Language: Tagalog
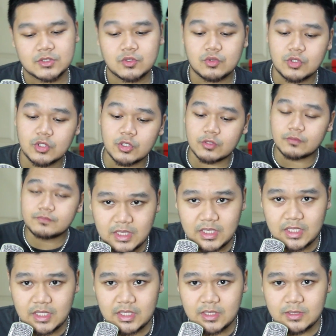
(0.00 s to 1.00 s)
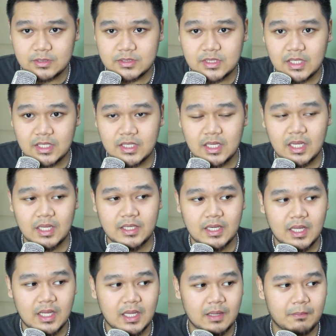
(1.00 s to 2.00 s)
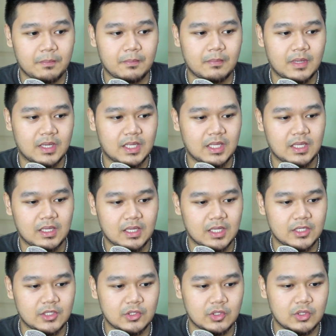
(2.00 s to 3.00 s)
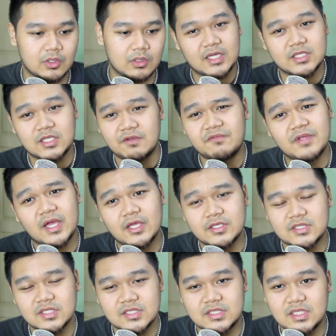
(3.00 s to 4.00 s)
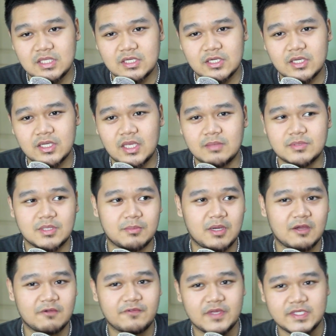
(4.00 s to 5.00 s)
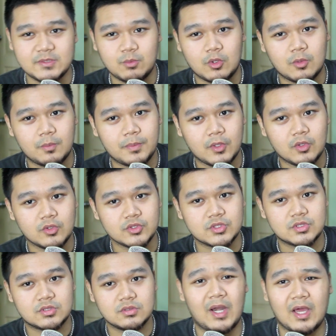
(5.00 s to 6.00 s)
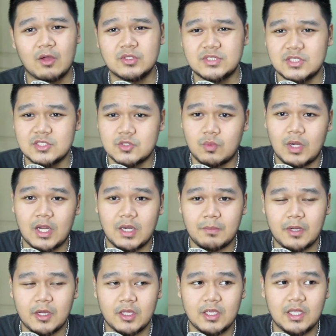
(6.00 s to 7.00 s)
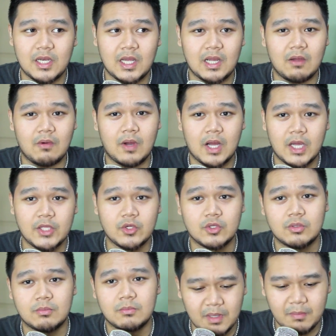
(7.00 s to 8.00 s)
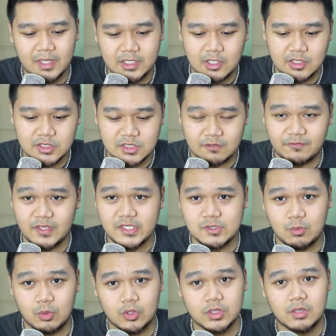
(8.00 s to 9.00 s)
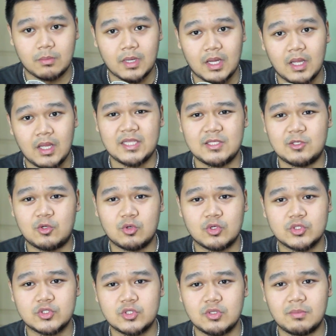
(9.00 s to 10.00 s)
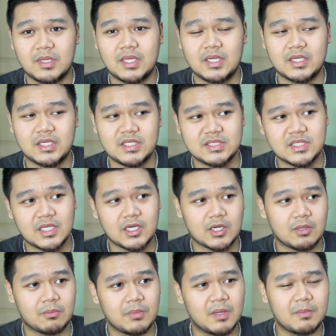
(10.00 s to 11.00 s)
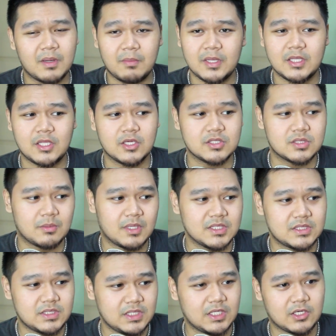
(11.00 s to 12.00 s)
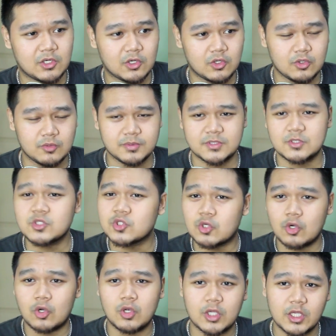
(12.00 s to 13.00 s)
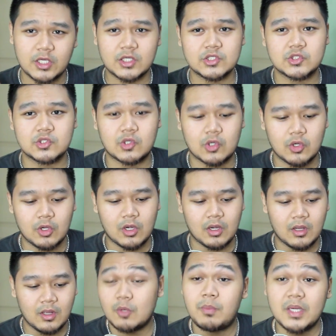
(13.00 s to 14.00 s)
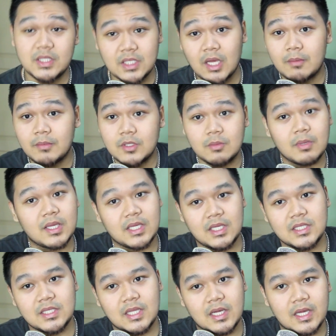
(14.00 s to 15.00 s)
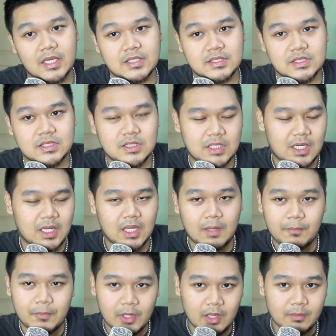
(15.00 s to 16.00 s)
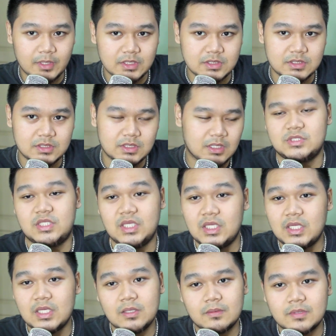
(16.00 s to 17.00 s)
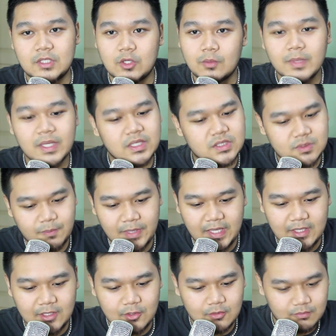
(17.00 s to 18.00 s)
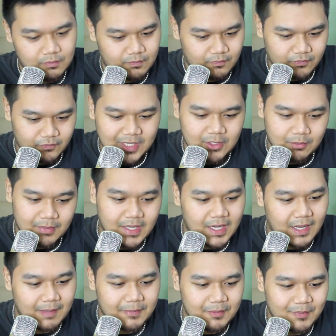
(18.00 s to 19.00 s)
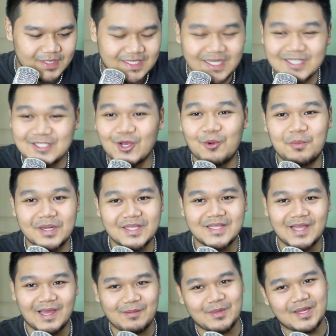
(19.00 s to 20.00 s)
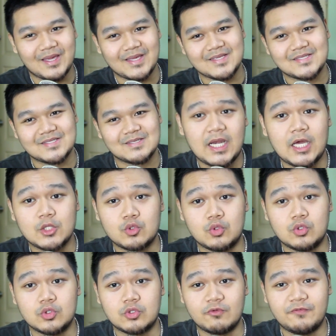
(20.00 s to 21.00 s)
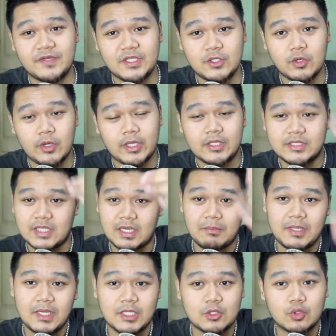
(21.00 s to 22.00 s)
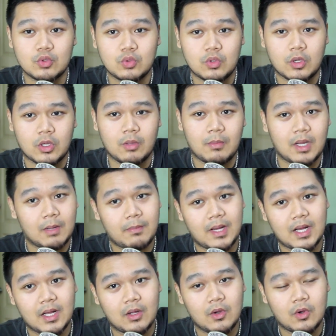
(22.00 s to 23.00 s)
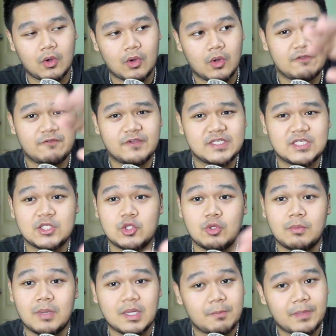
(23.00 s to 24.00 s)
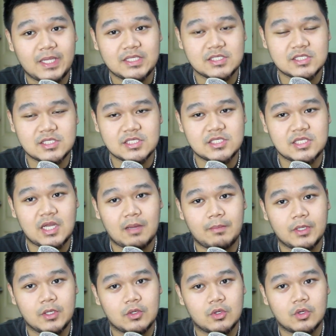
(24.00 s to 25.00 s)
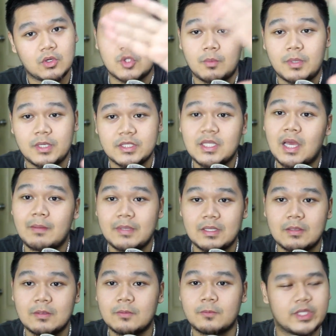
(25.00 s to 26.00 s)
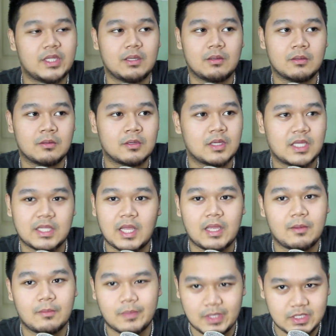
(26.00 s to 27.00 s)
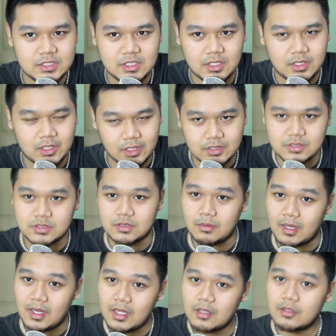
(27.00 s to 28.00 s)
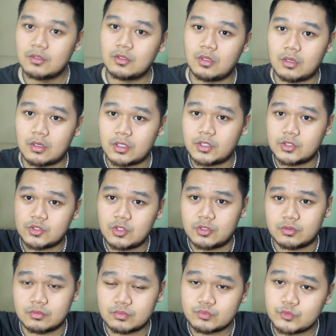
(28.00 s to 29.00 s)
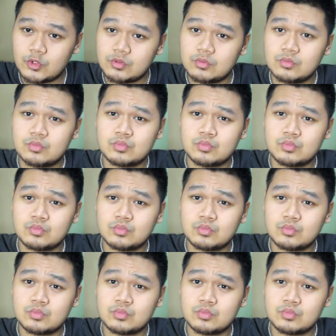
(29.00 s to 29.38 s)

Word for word: So 'yun. And sana na maging ano, active tayo sa sneaker game sa mga Facebook post. Wala kung since wala namang ginagawa ngayon, babad kayo sa Facebook, 'di ba? And kung gusto niyo maging reseller, mag nagbabad kayo sa mga sneaker groups, scroll kayo ng scroll, sobrang dami nyo makikita guys. Talaga, promise. Hindi, hindi ko ma-explain kung paano marami, basta sobrang dami guys. Sana nakatulong tong video and sana may natutunan kayo mga bago. And visit nyo yung mga places na sinabi ko. Sobrang daming pwedeng kitain pera dyan guys, di ba? Okay, yun.